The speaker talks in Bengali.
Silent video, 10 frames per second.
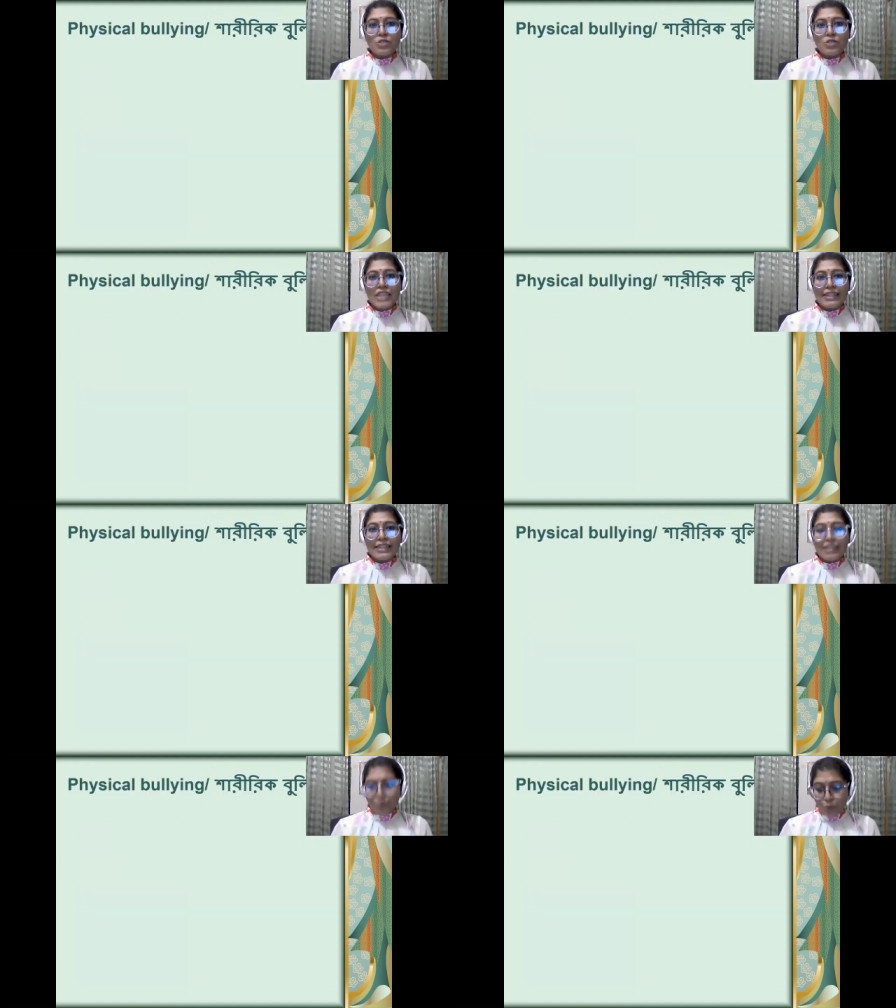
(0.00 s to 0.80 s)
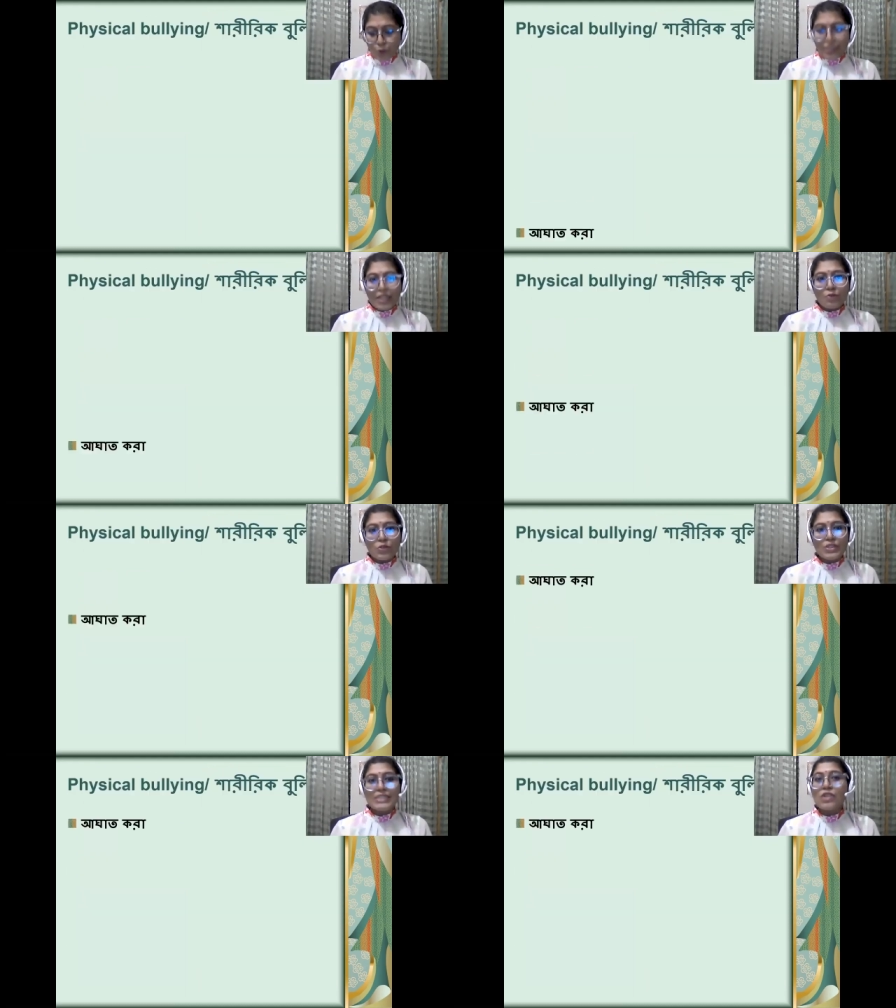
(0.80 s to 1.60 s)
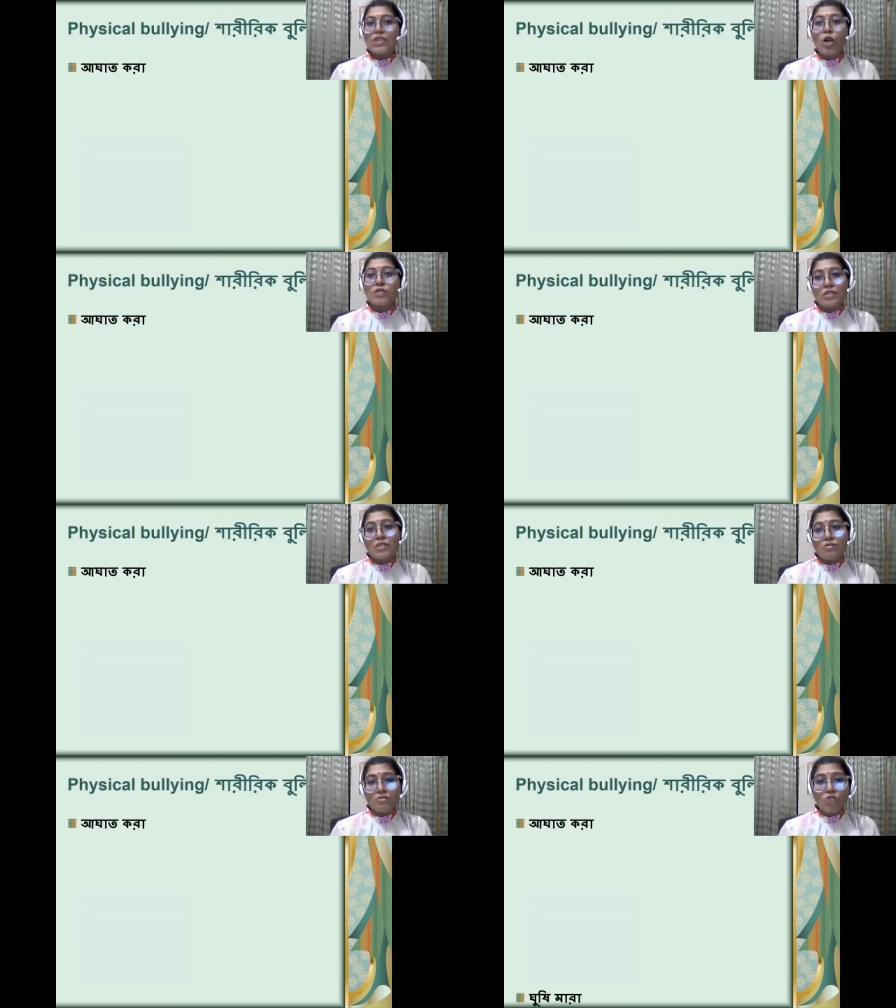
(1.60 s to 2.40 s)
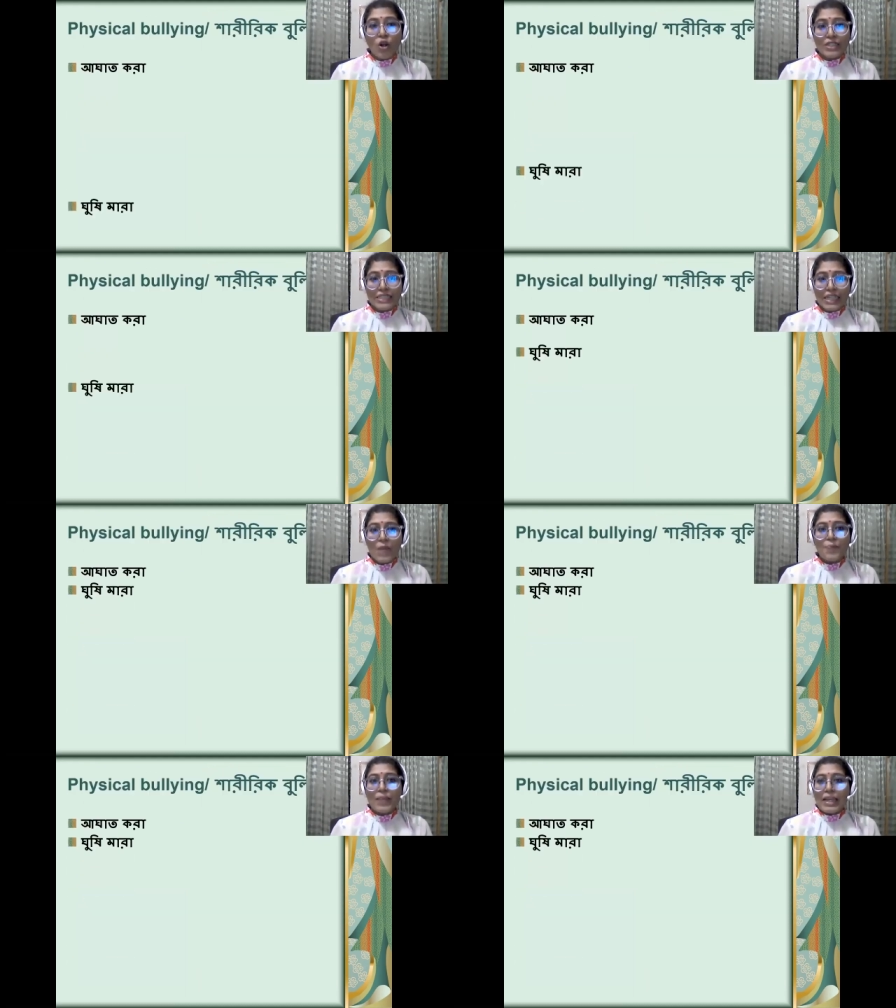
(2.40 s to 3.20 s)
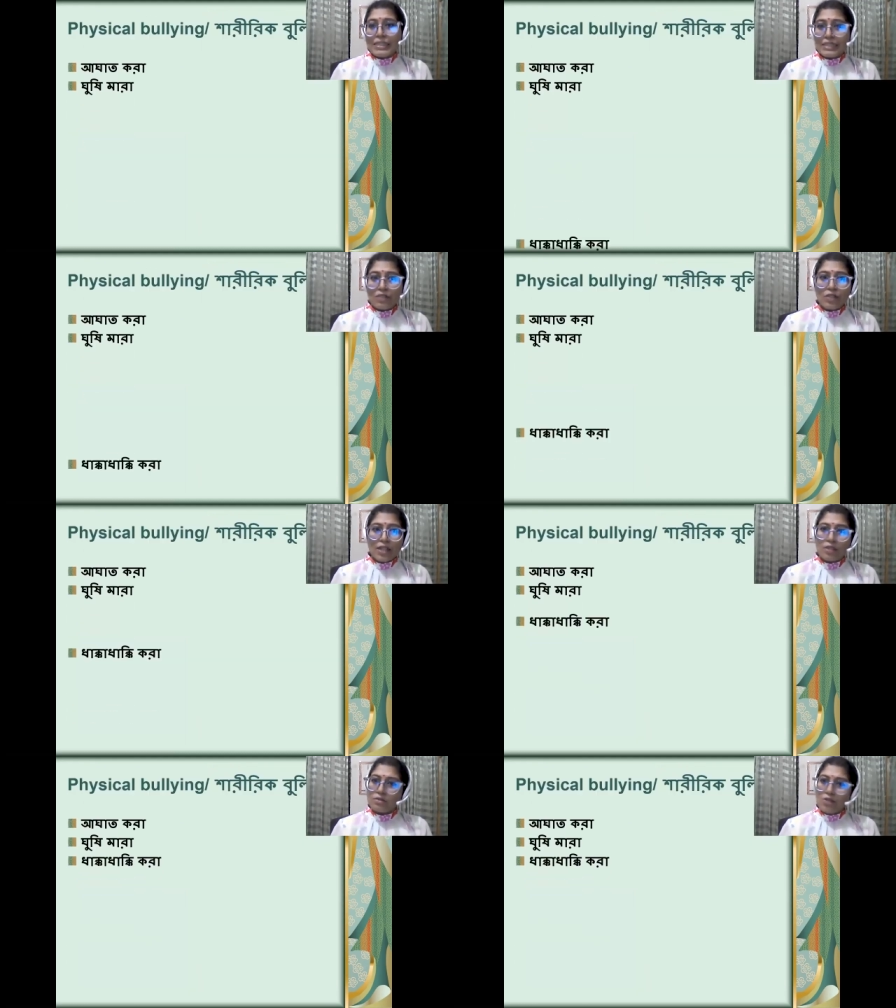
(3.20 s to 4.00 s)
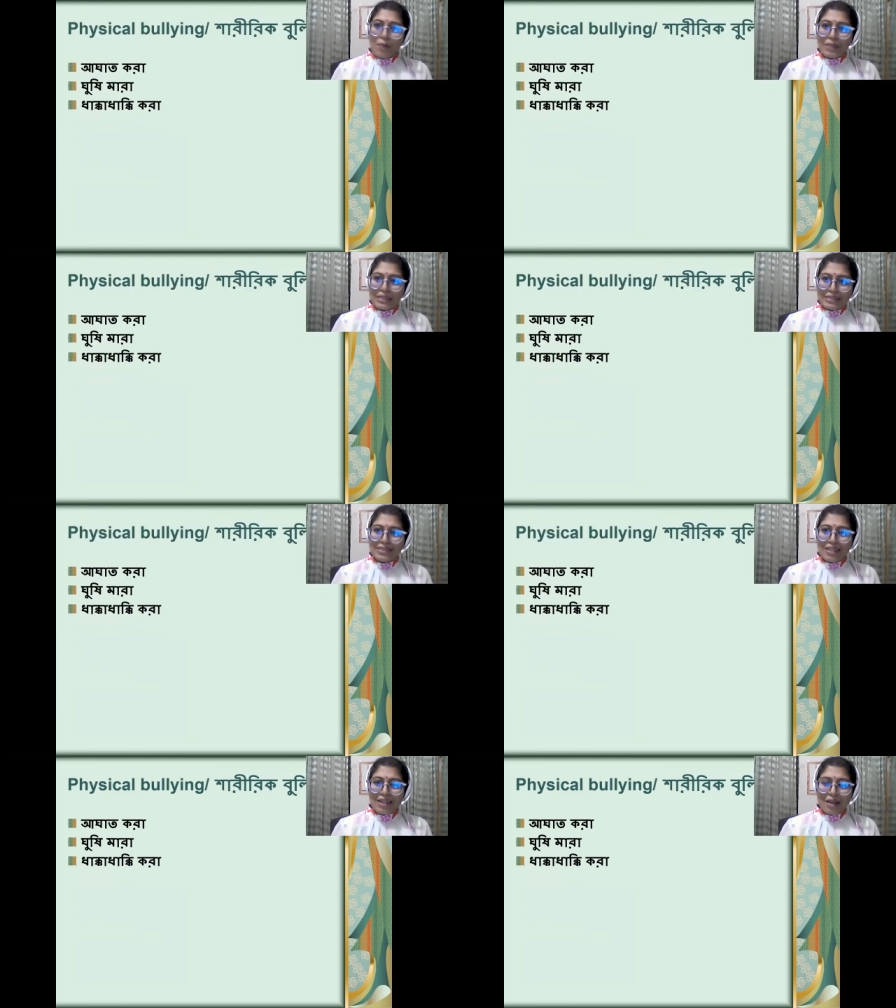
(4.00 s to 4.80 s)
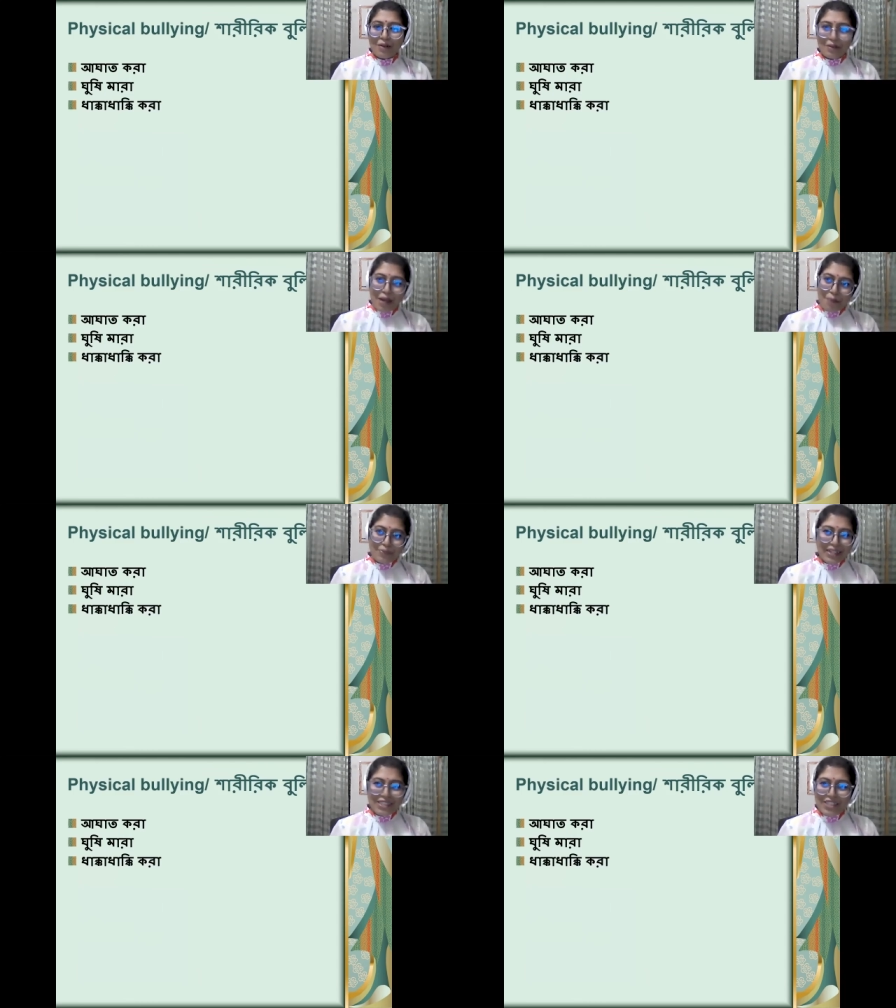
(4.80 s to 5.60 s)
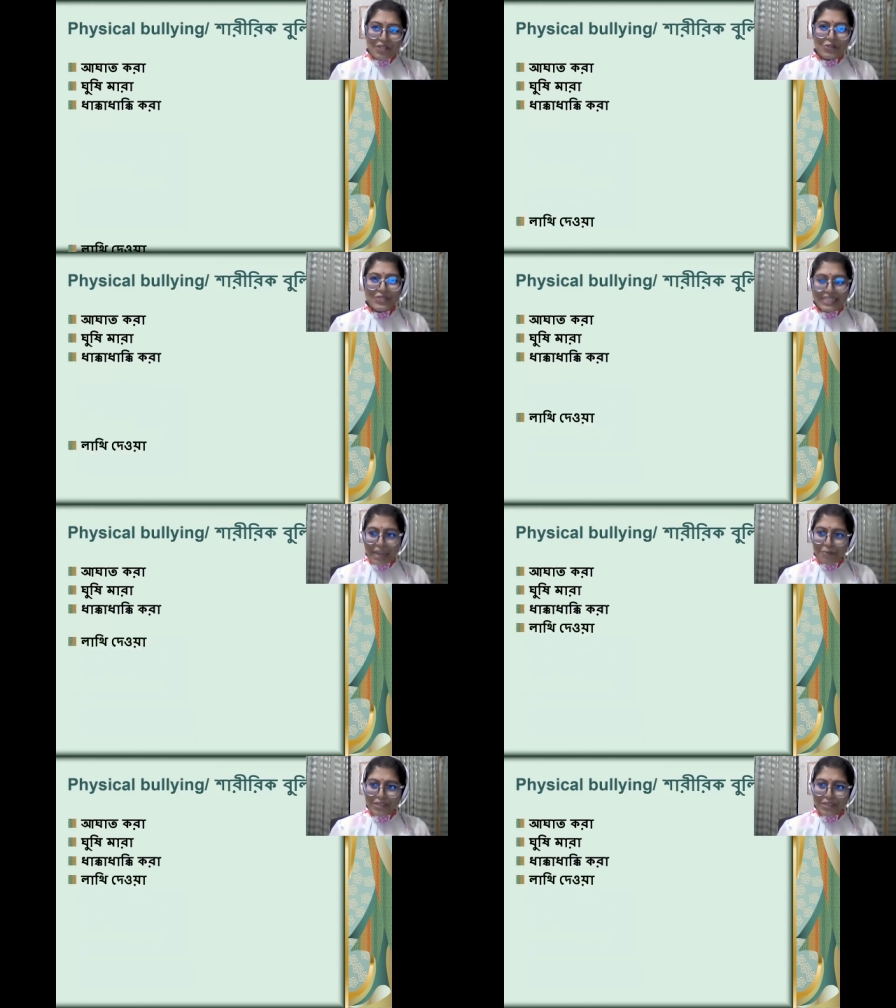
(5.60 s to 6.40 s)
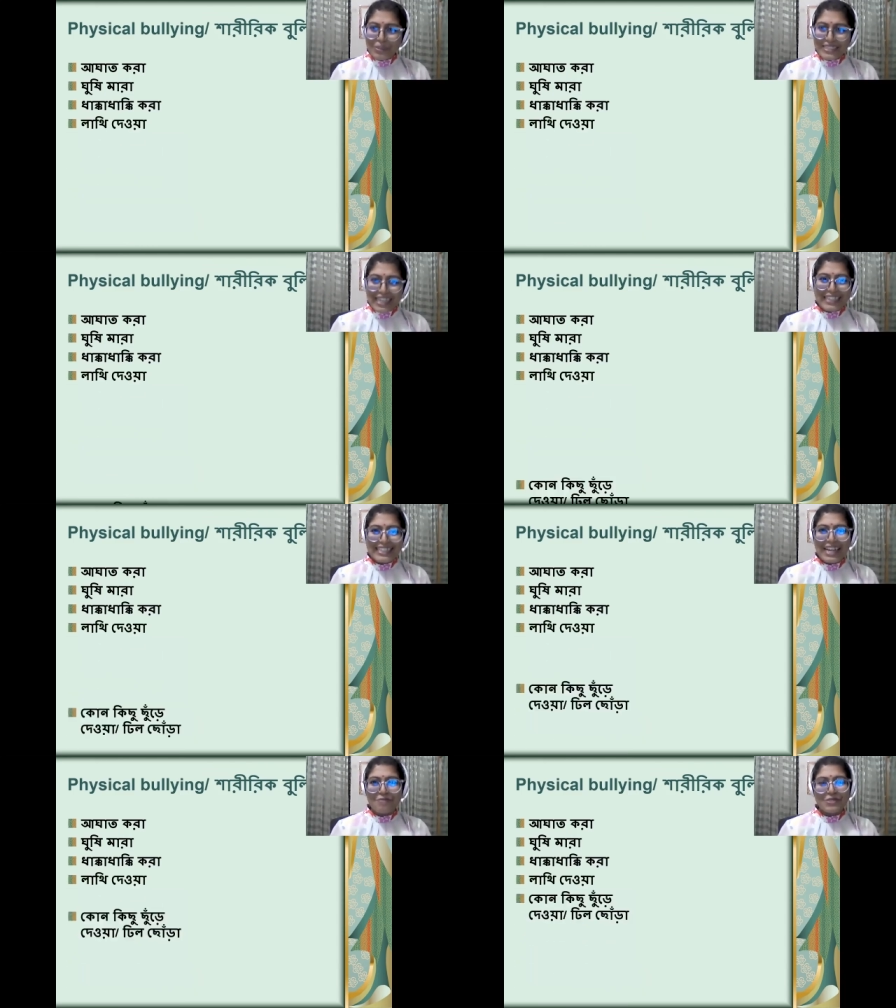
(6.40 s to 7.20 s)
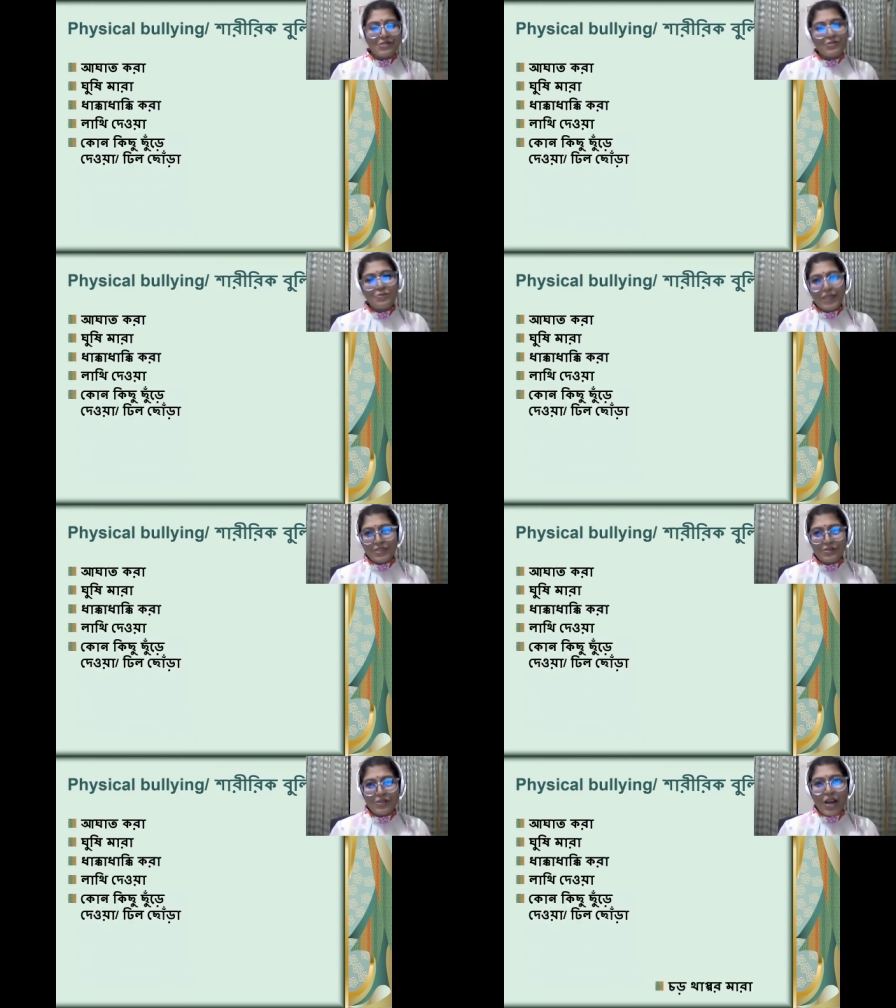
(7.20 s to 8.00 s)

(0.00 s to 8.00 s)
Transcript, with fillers: শারীরিক বুলিং এর মধ্যে যে ঘটনাগুলো ঘটে সেগুলা তো আমরা নিজেরা আপনারা সেগুলো আমরা সবাই জানি আমি শুধুমাত্র